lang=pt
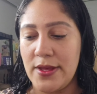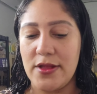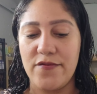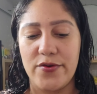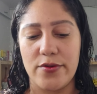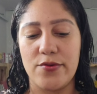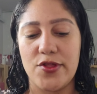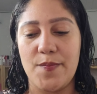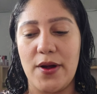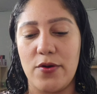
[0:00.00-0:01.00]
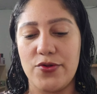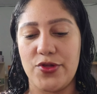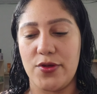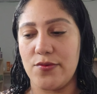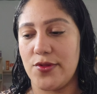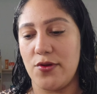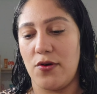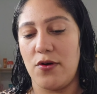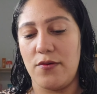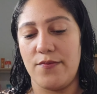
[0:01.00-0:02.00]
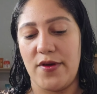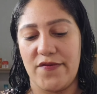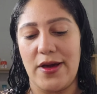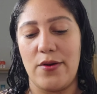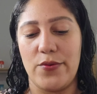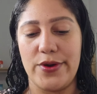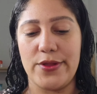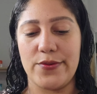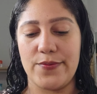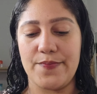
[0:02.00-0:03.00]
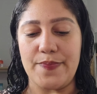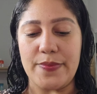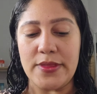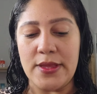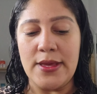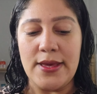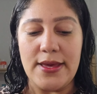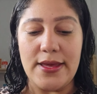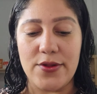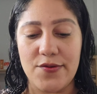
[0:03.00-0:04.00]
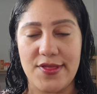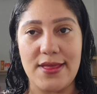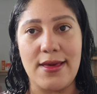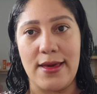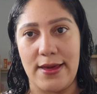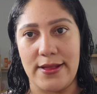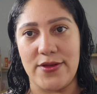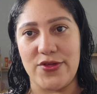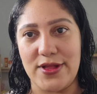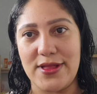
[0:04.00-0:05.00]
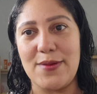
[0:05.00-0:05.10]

Então foram dois pacotinhos só, vai ficar oito. E trouxe rena, gente.